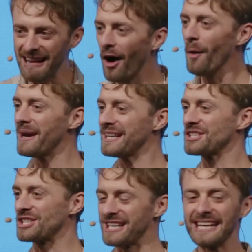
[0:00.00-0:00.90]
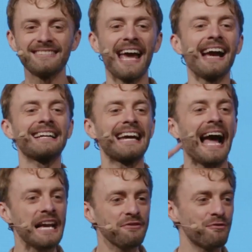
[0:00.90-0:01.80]
Glaube entsteht,
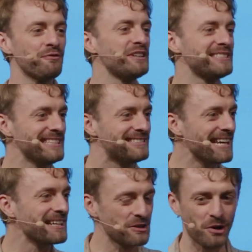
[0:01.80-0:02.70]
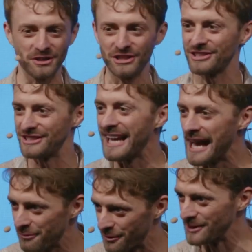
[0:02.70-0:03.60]
ergreifen wir die Dinge Gottes, die
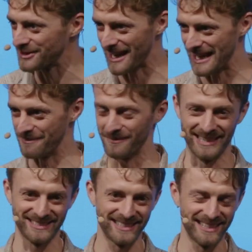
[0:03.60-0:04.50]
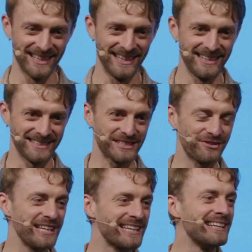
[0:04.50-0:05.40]
er für unser Leben hat.
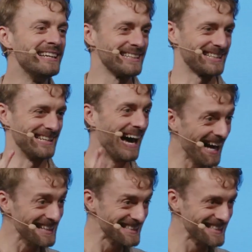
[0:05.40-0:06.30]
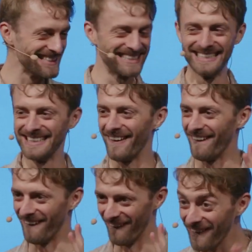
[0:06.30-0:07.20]
Deswegen Gnade
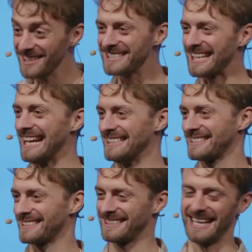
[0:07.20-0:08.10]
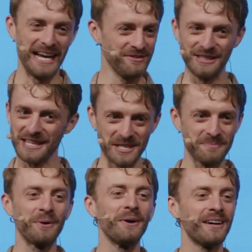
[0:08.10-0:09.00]
und Geld. Kein
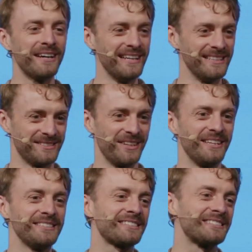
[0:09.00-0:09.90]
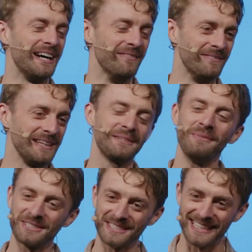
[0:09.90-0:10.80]
Widerspruch, sondern zusammen. Ich
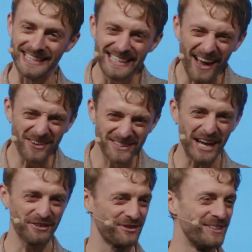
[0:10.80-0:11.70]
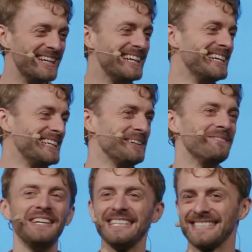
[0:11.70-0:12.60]
möchte genau dafür
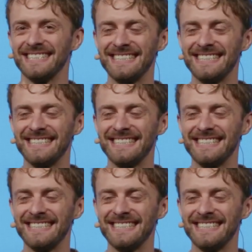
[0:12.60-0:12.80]
beten.